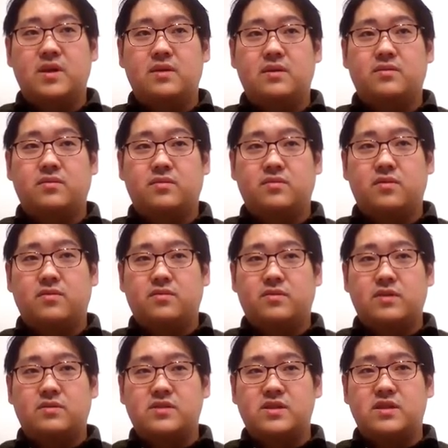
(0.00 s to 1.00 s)
卒業
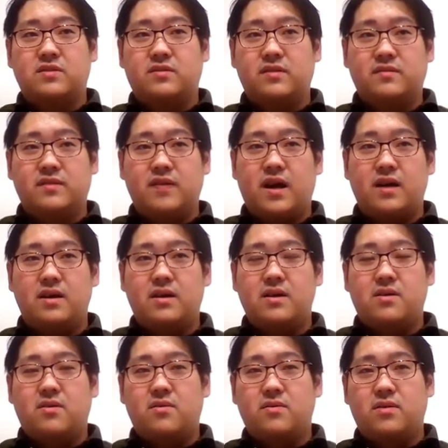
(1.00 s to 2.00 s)
生の進路ですが、
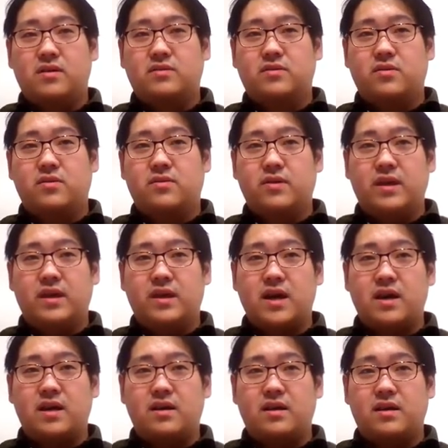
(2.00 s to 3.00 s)
本学教員
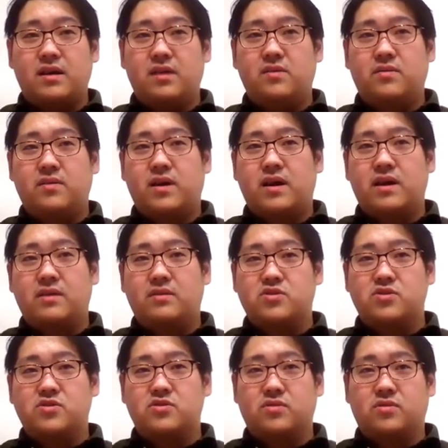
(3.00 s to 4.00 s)
や医療機関への
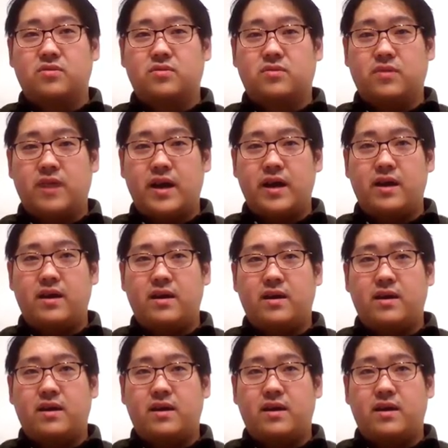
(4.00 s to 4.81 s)
就職のほかへ、